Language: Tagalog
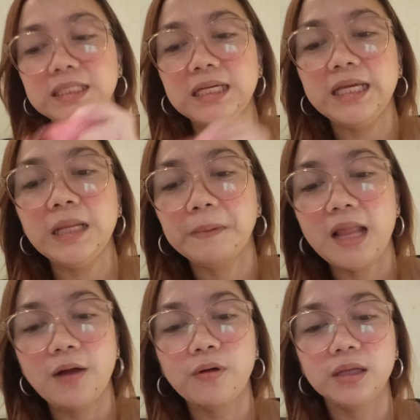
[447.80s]
Naglagay na
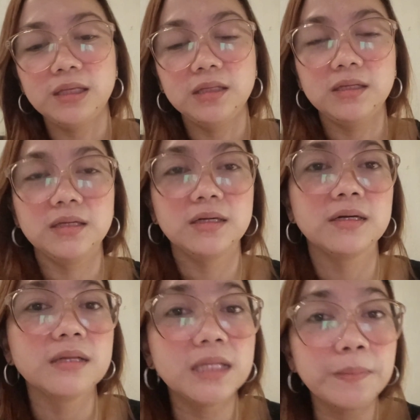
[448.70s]
pala ako kanina
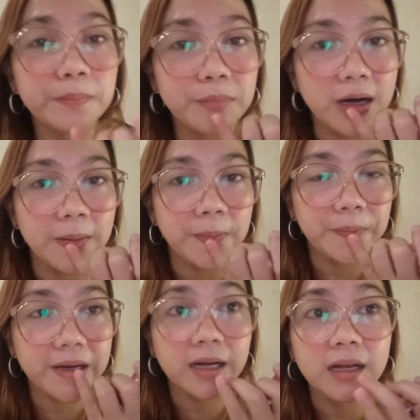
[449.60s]
ng lip
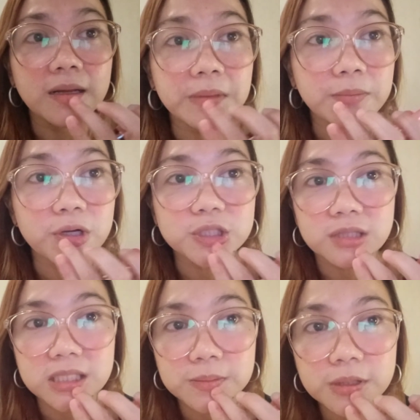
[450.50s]
balm para lang
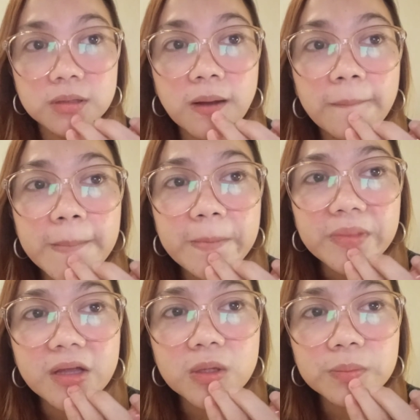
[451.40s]
ma-moisturize pero
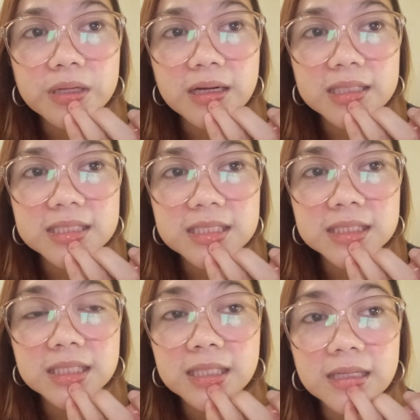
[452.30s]
ganun pa lang kasi
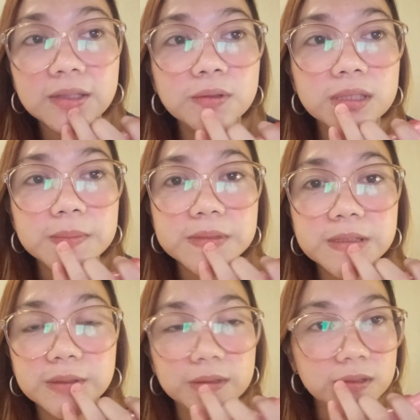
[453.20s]
nagka-crack yung
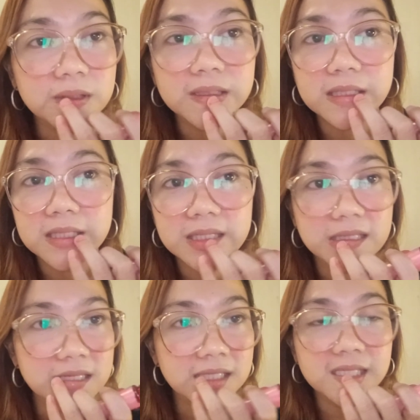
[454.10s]
lips ko.
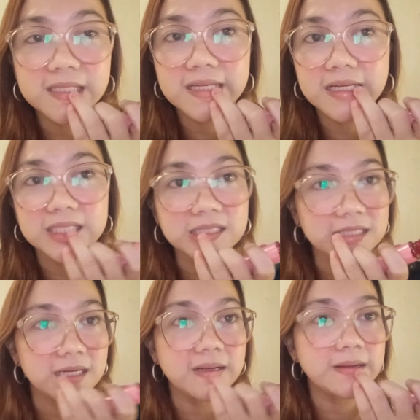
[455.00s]
Nagde-dry
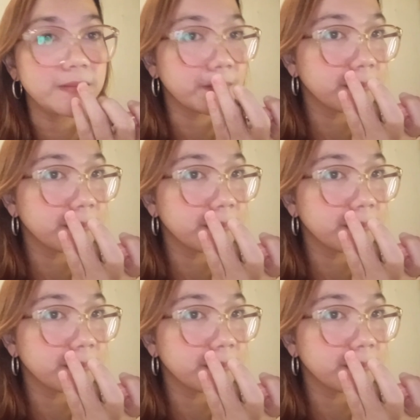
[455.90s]
siya.